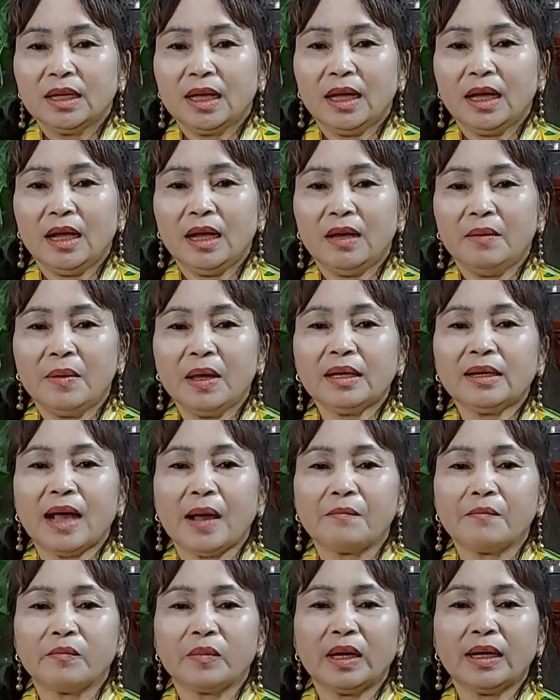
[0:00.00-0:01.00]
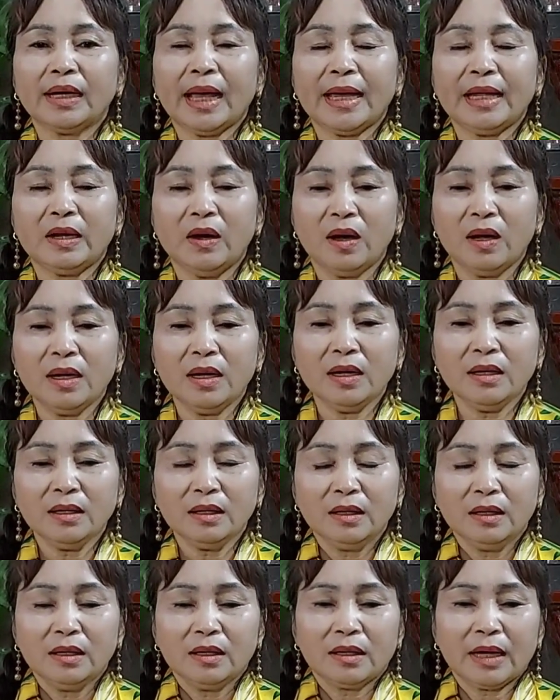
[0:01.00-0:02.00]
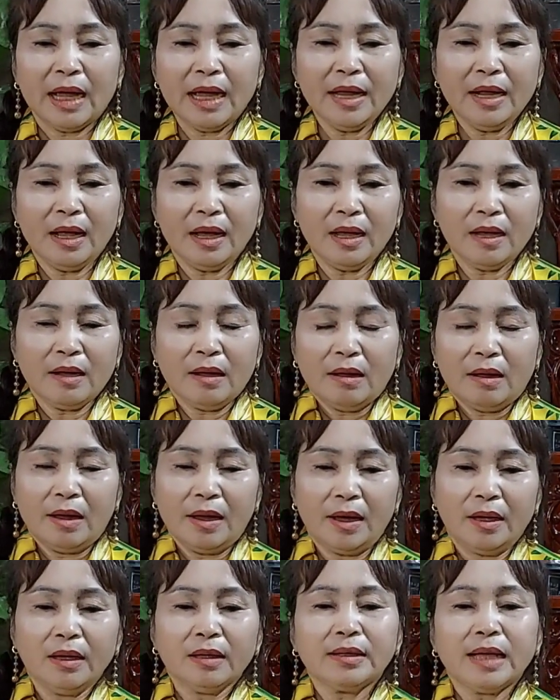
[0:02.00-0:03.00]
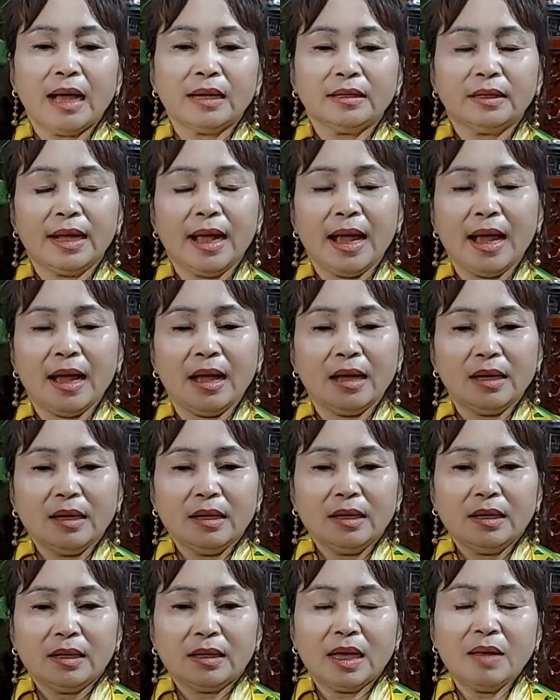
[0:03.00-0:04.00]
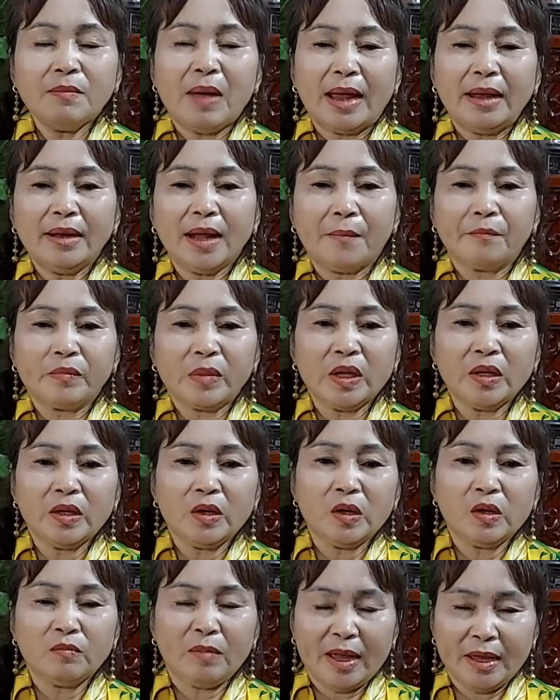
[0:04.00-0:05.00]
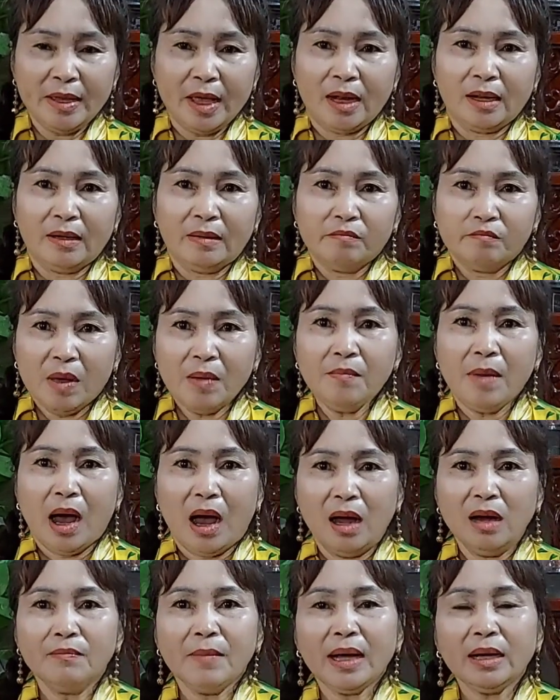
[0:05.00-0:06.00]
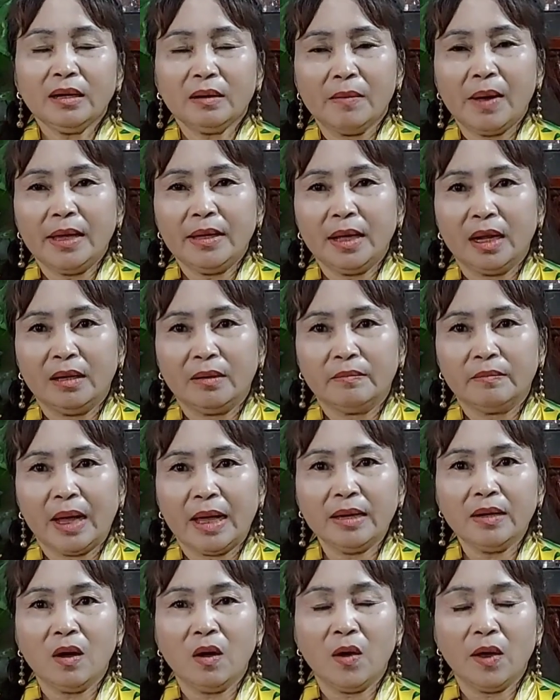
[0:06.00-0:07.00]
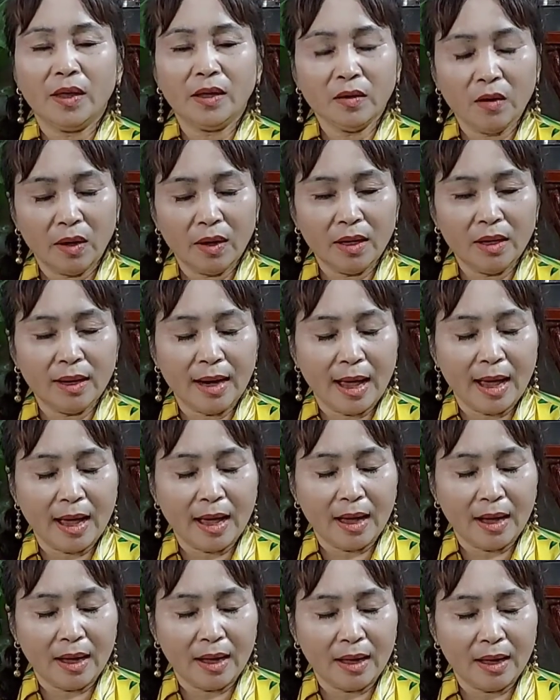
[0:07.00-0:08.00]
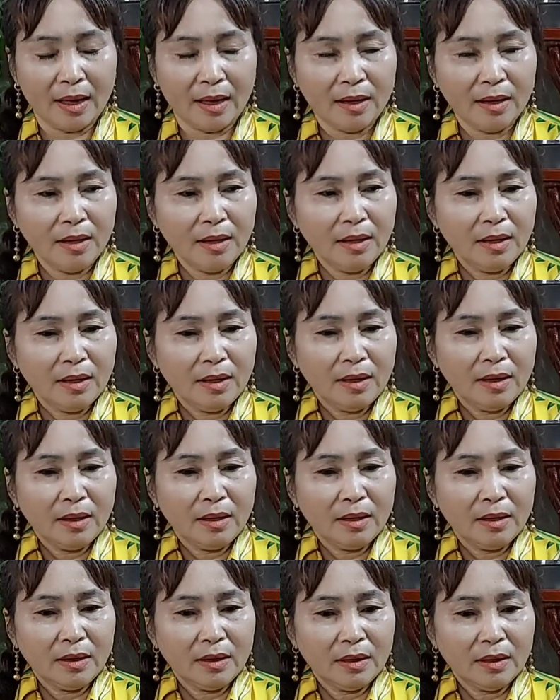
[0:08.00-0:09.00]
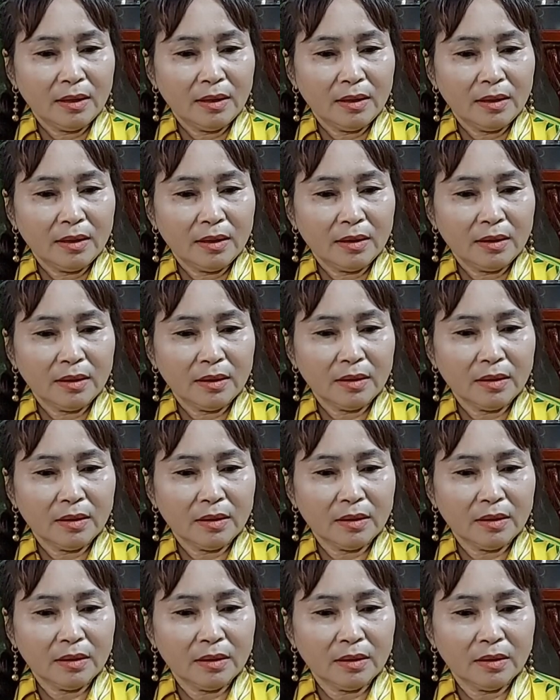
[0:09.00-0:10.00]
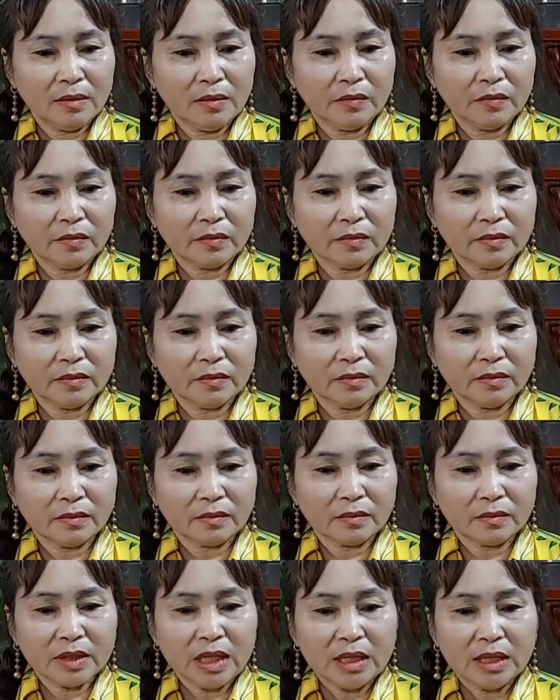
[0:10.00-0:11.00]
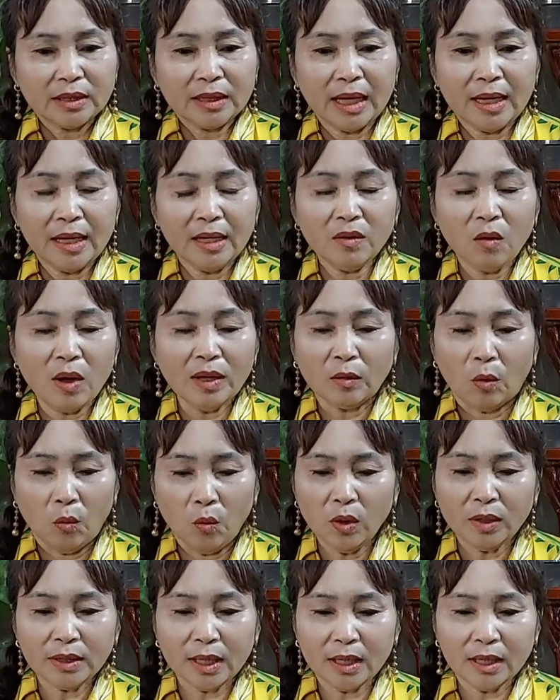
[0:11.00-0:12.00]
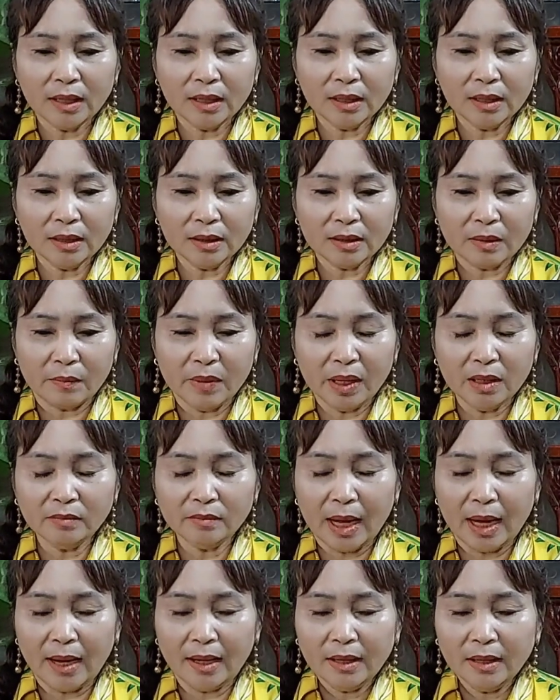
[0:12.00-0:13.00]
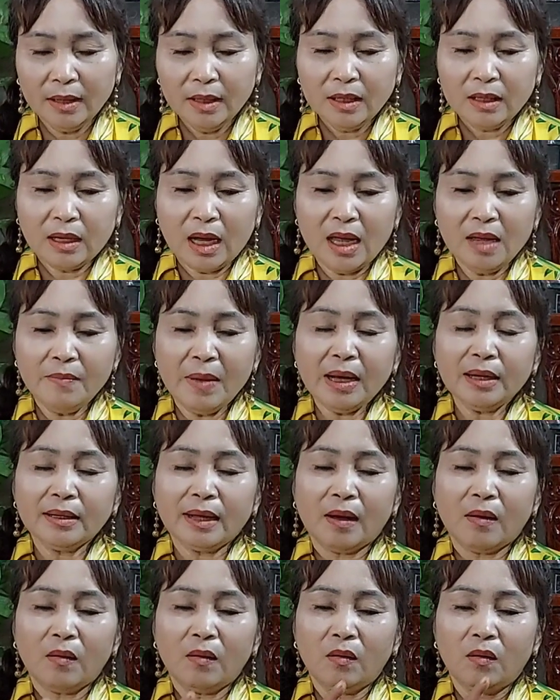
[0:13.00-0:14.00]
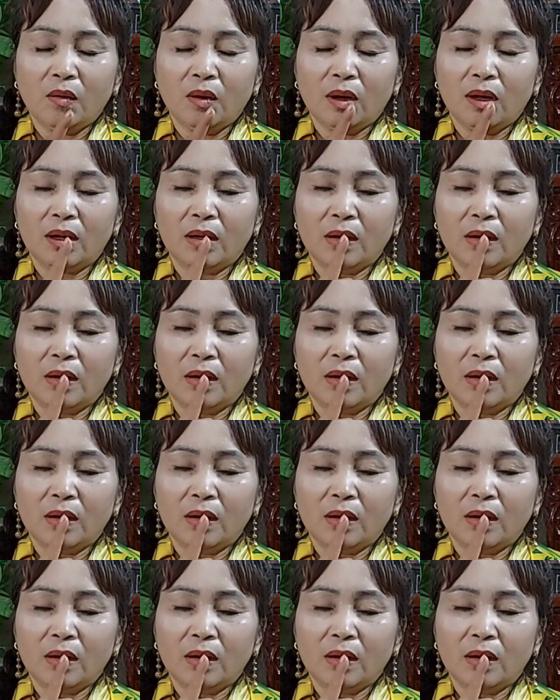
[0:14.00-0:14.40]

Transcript: Cái bác cầm cái cây đó đó, cái hiện cái thân ra, cái Bảy nằm trên giường, Bảy nhìn, Bảy mở mắt coi, Bảy nhìn, Bảy coi là Bảy thấy nó có sừng không, nó có sừng giữa không? Tại nó có đủ hết trơn á, Sầm Hưng mà. Cái bắt đầu